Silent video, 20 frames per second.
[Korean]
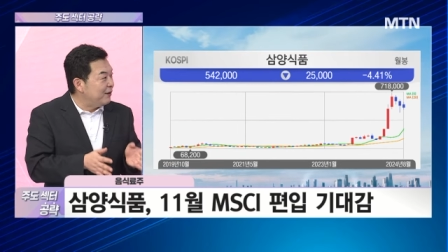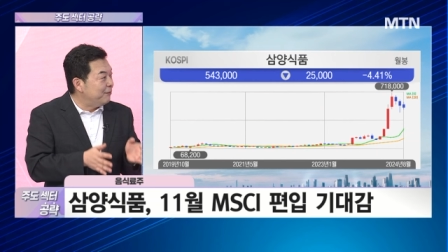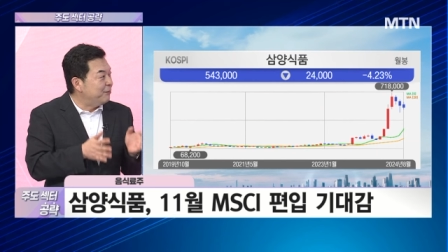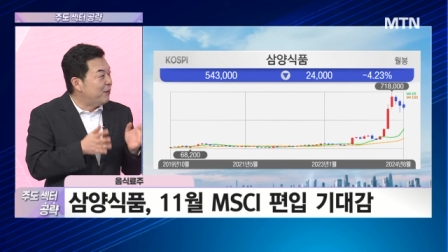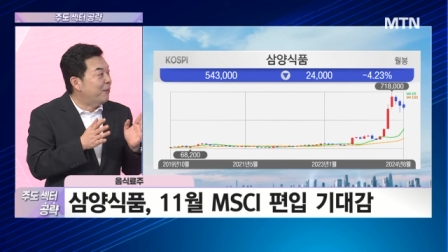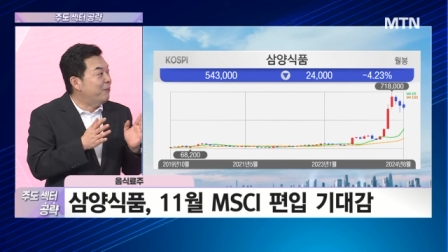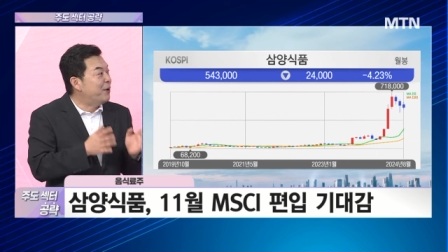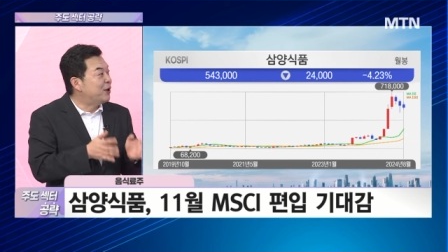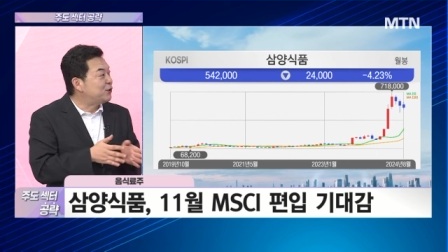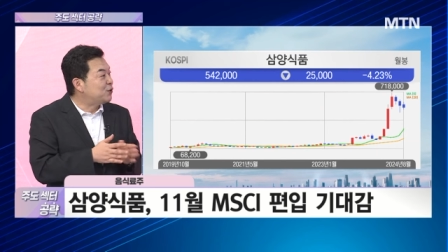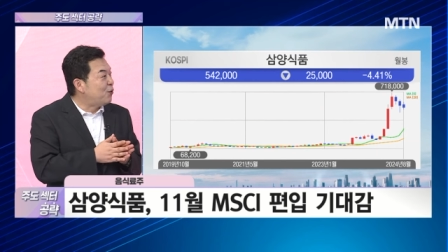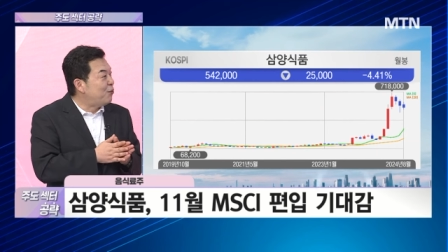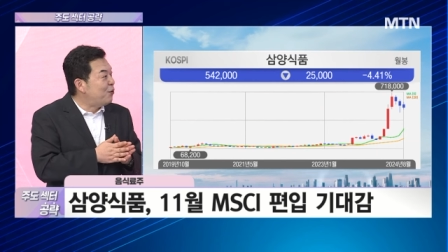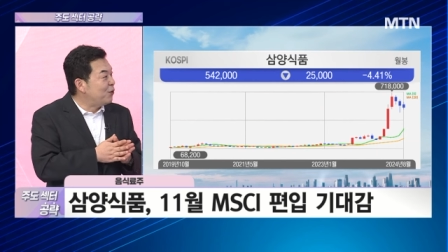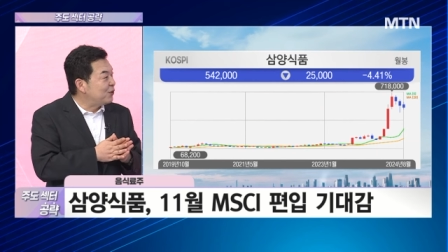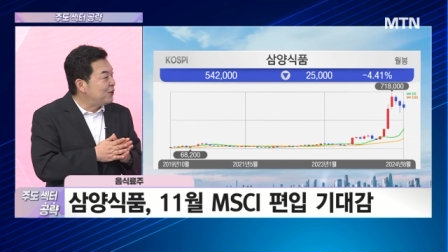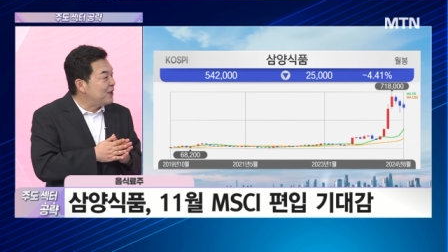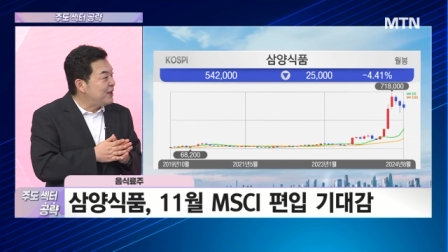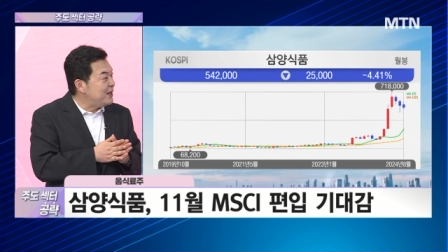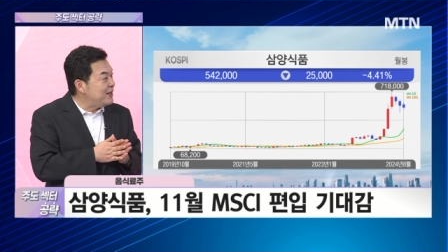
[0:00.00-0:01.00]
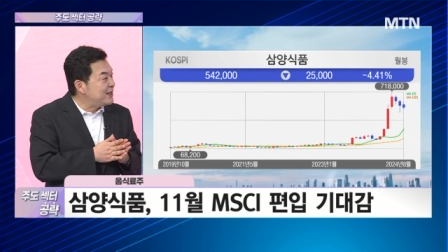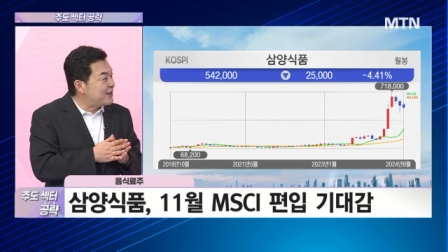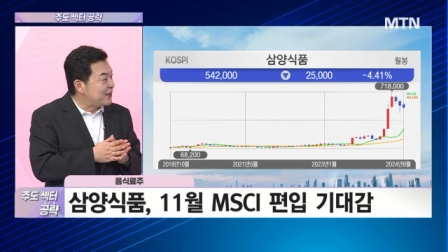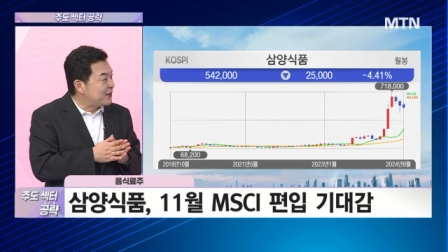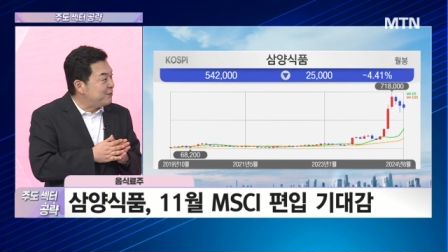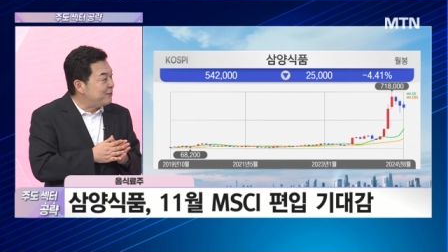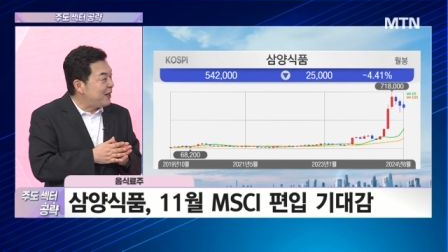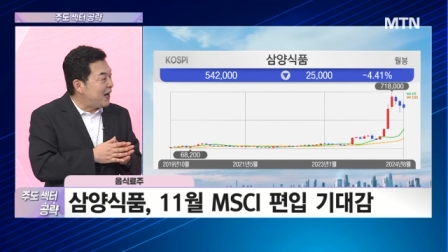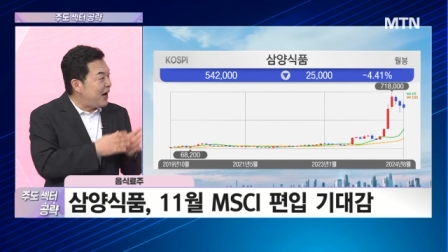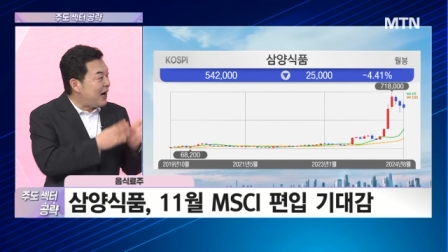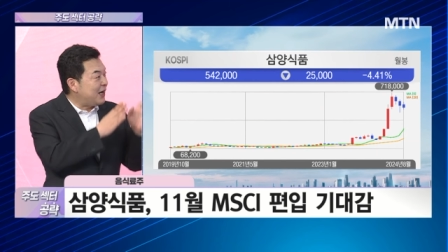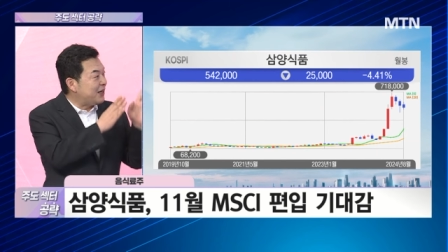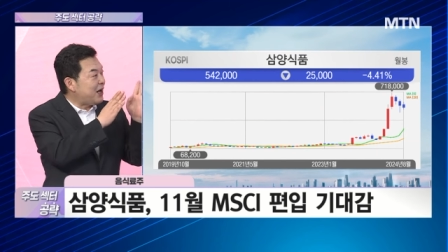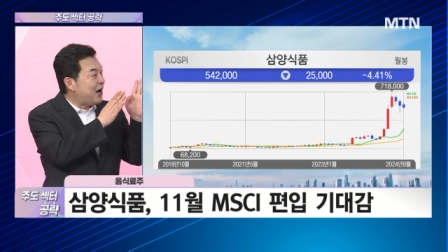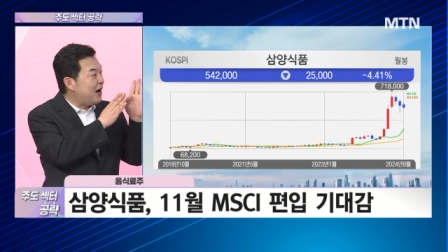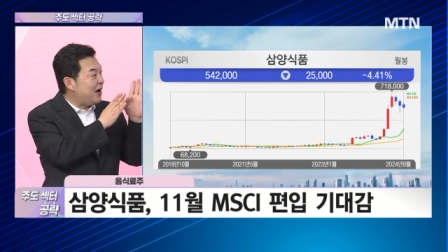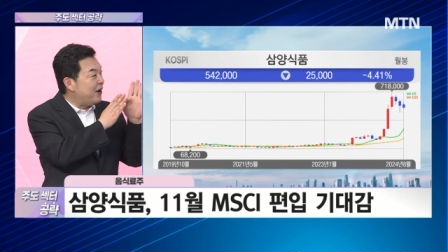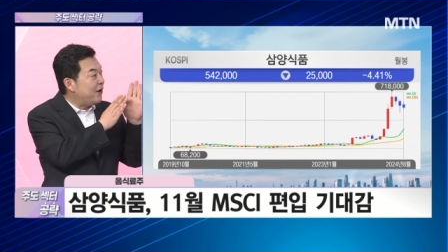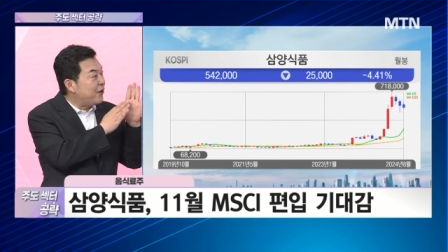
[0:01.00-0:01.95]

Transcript: 몇몇 종목들이 있었습니다. 하나 맞아요.